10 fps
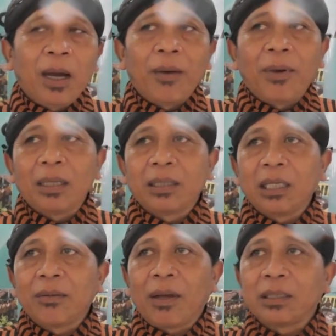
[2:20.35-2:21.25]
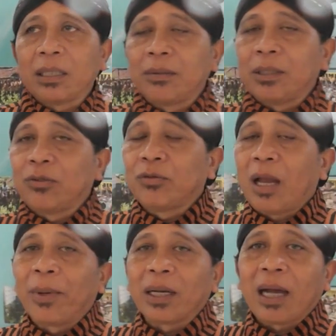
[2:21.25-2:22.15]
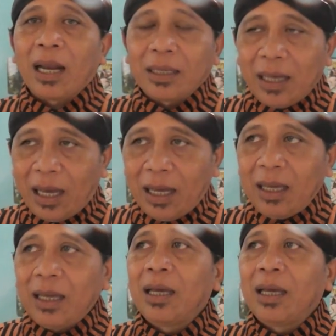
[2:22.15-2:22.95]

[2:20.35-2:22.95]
bahwa siswa-siswi sudah berkarya